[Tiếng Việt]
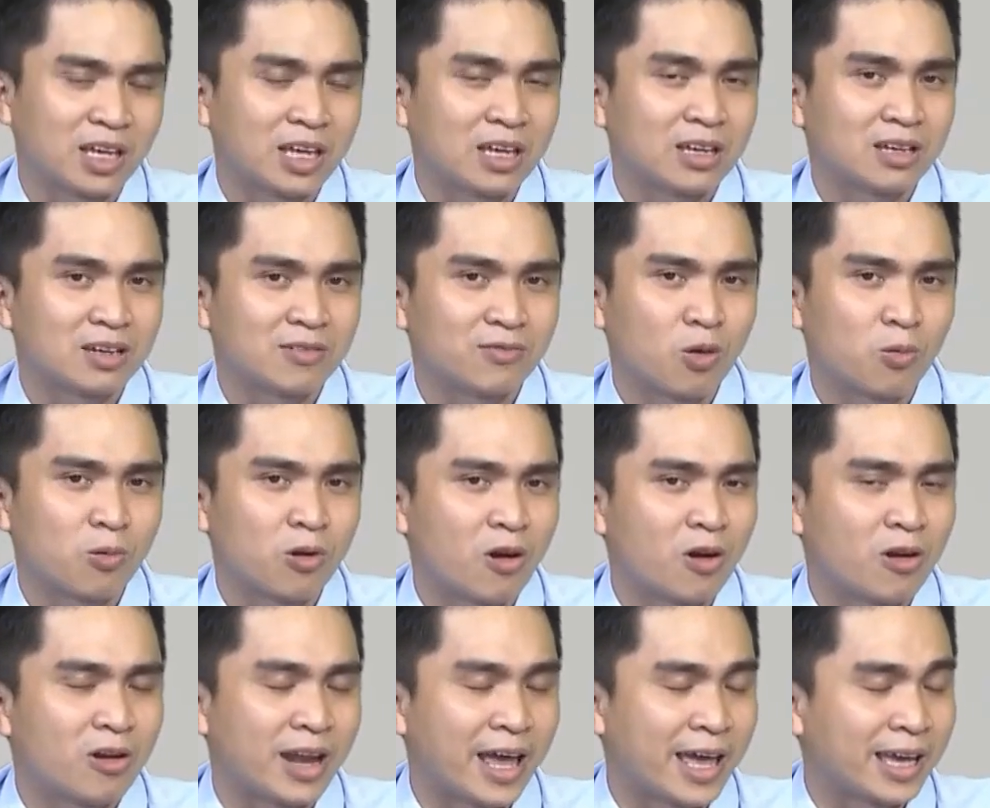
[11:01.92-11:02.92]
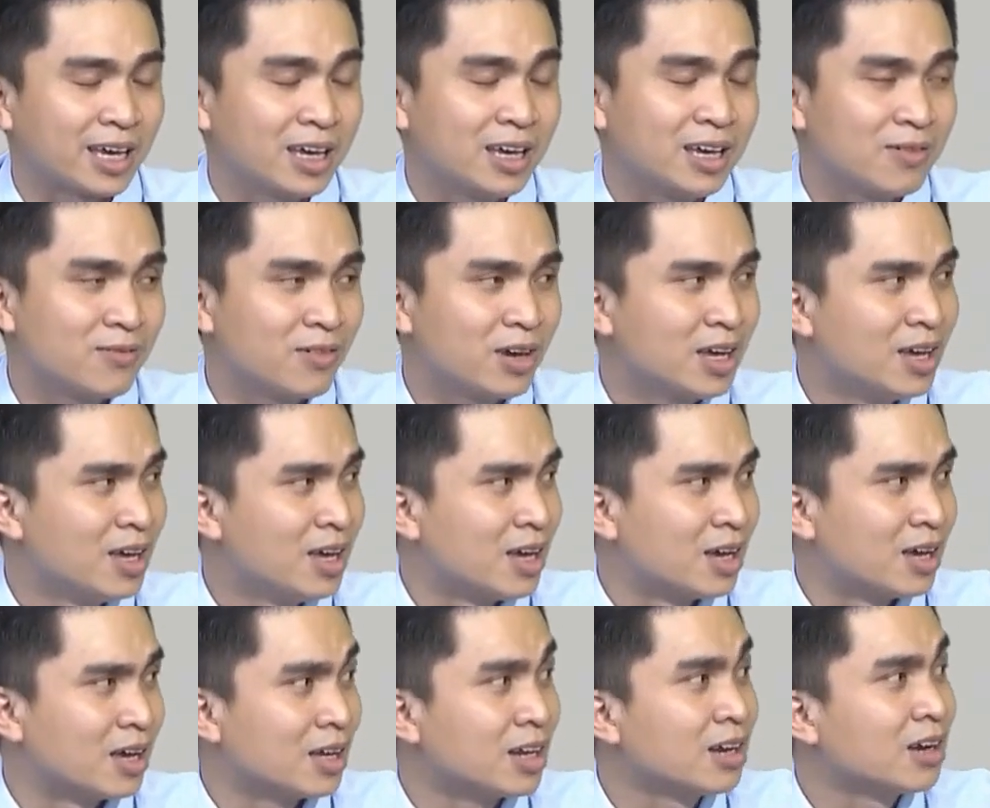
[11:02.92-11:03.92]
luyện phục hồi lại cái
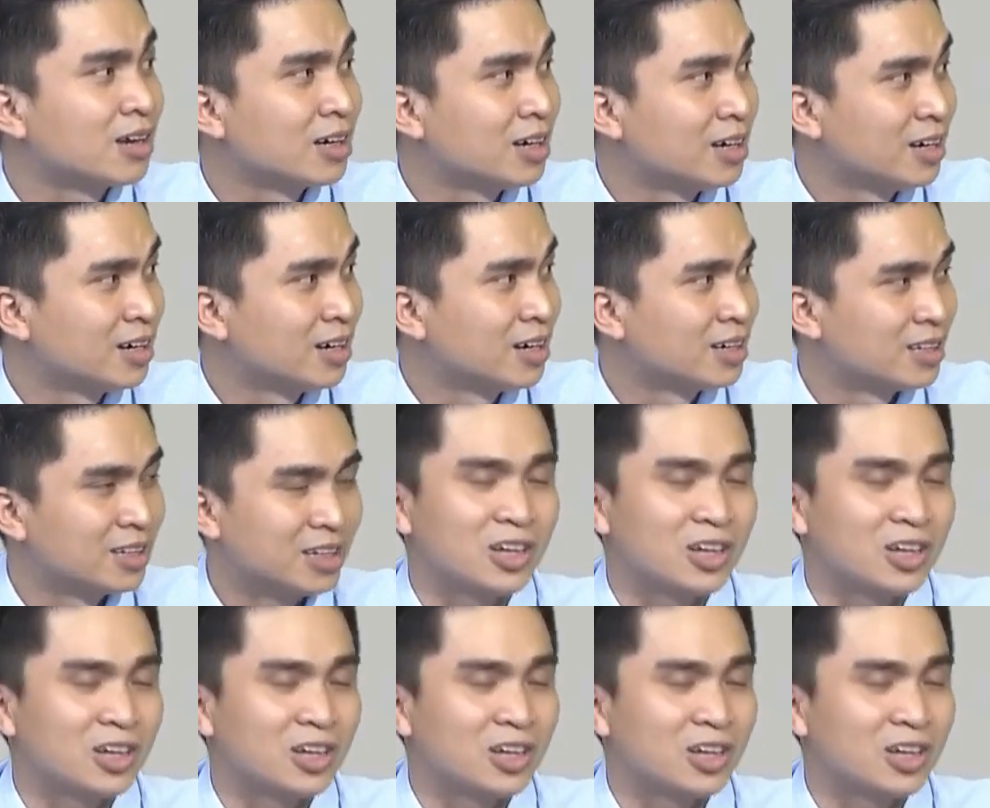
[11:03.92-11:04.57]
cái lực cơ